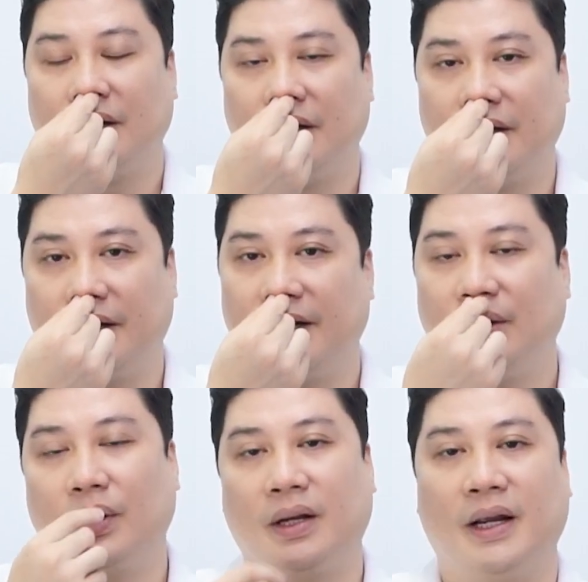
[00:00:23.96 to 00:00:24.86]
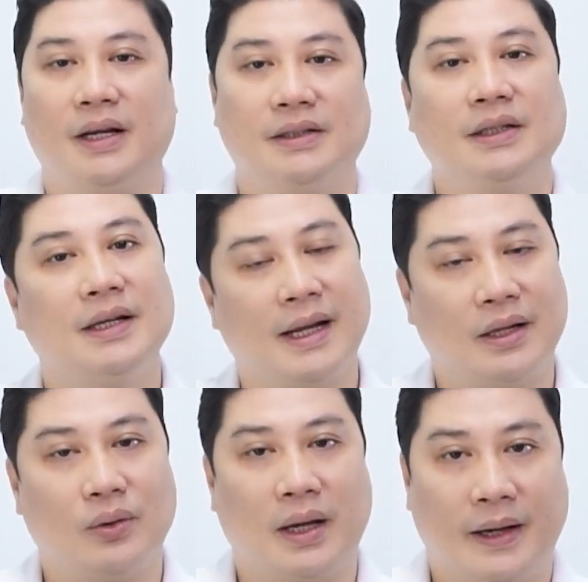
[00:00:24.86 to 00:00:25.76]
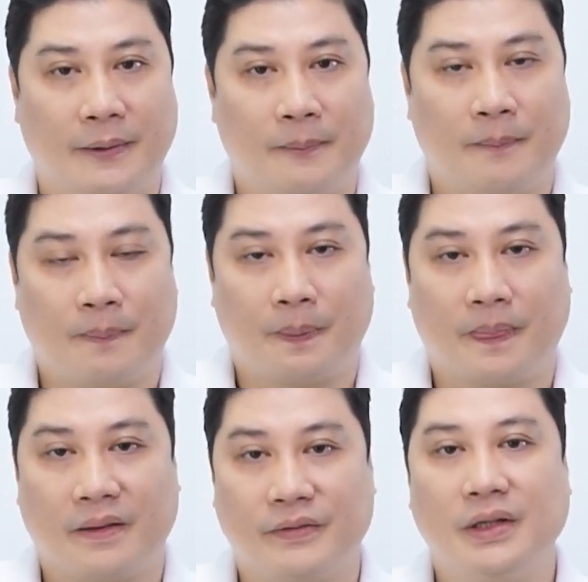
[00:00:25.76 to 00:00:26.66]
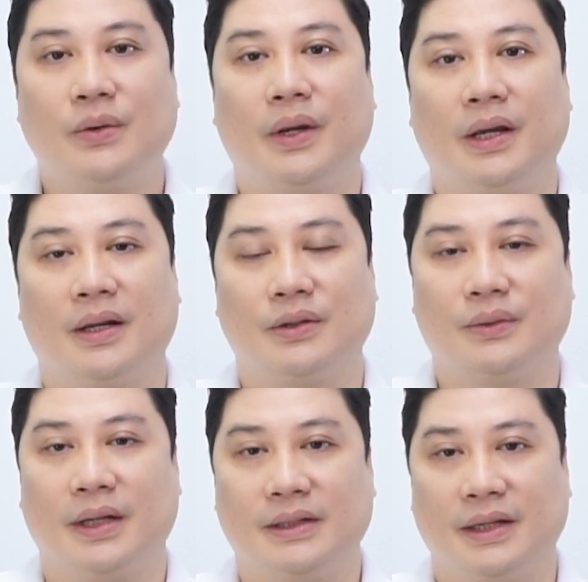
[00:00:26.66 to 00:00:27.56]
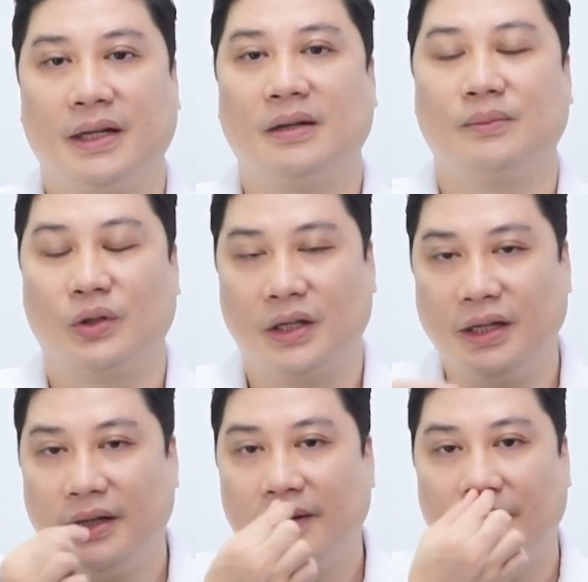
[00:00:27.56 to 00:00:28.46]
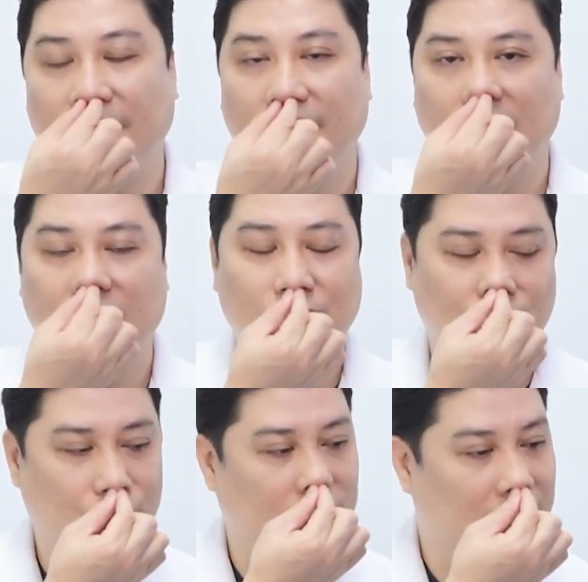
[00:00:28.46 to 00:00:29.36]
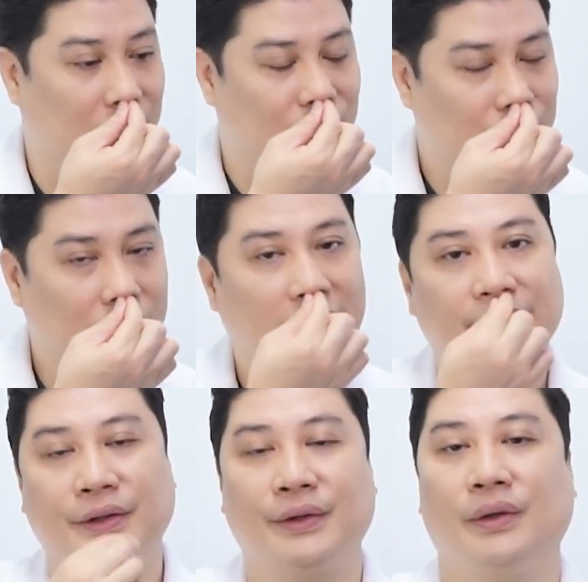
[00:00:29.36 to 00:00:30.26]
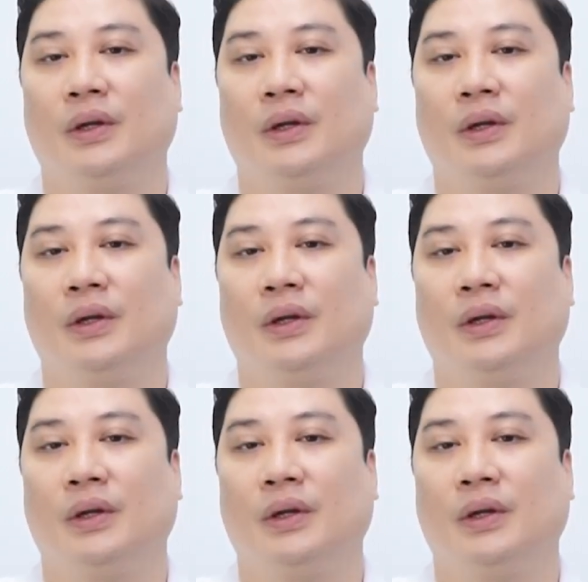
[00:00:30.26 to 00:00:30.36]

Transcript: Thì cái kỹ thuật này rất là an toàn với điều kiện là chúng ta chỉ nâng một tí thôi nâng một chút cái đầu mũi lên thôi